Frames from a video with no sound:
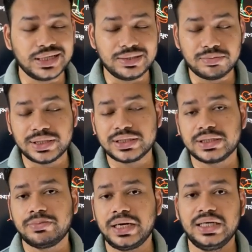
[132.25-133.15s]

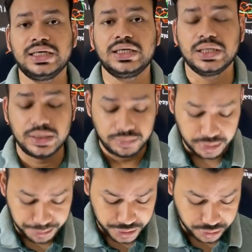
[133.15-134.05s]
ইনভাইটেশন বাড়িয়ে
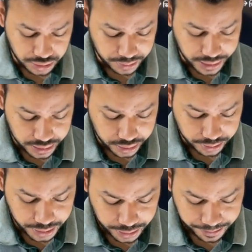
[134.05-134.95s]
মেম্বার সংখ্যা বাড়াতে হবে